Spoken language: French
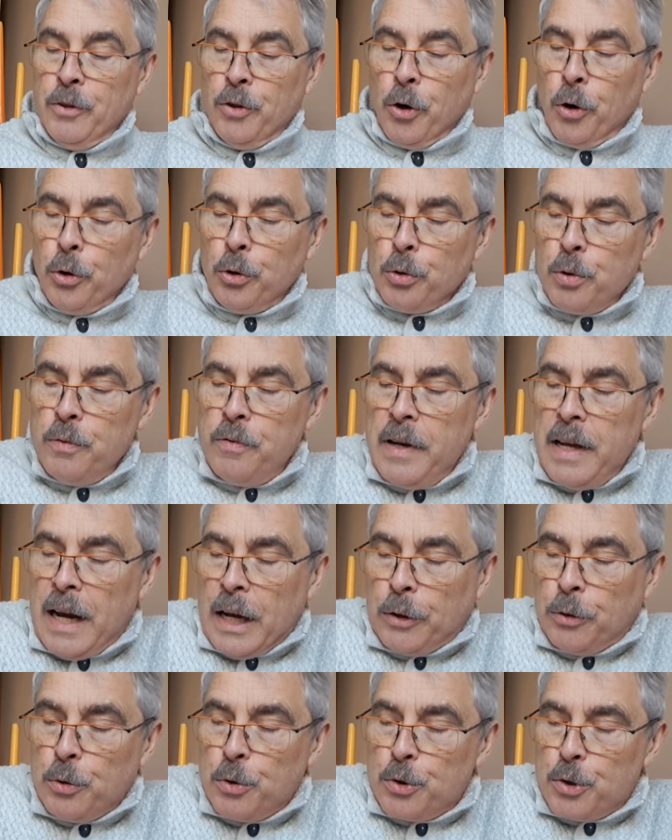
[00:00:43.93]
retrouver la
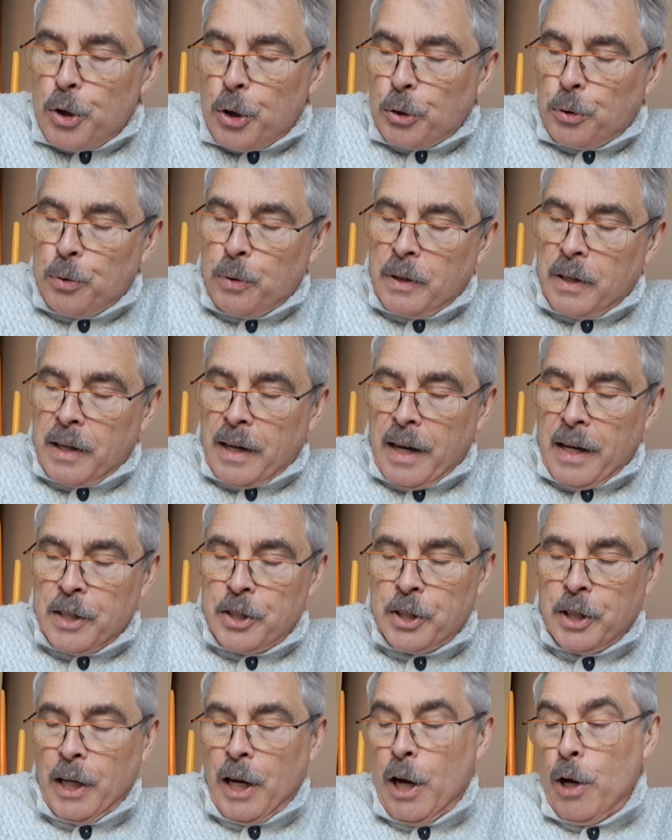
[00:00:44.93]
douceur d'une
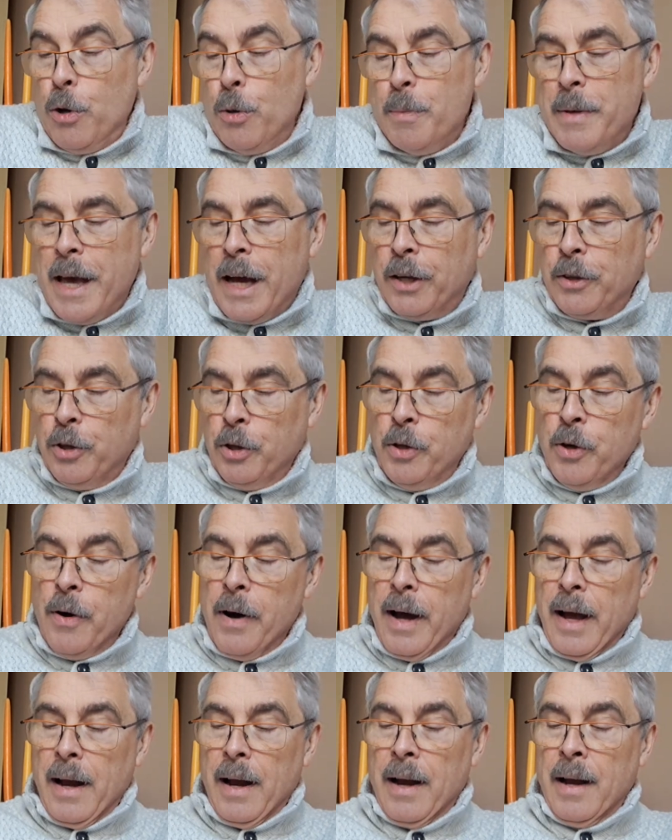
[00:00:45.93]
crèche et les lumières de
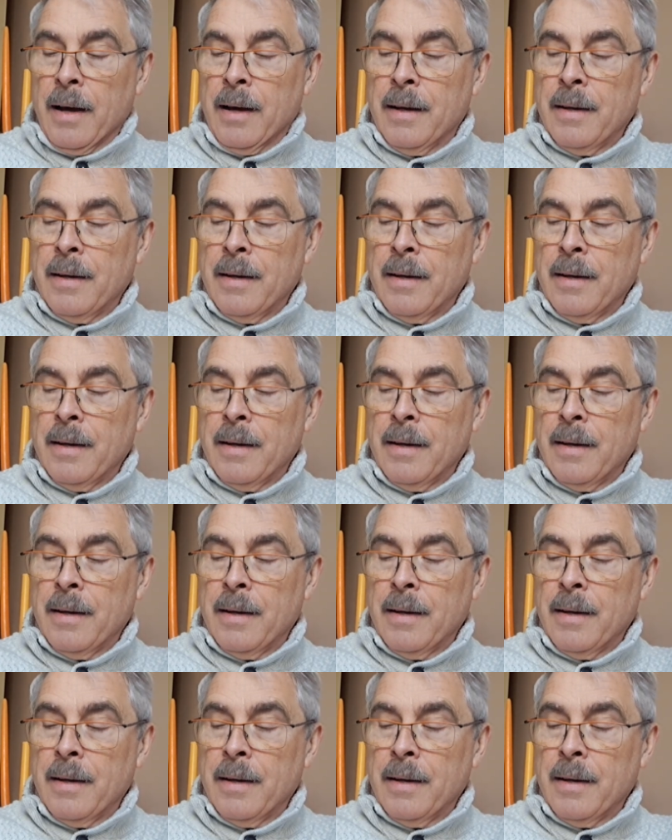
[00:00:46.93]
Noël.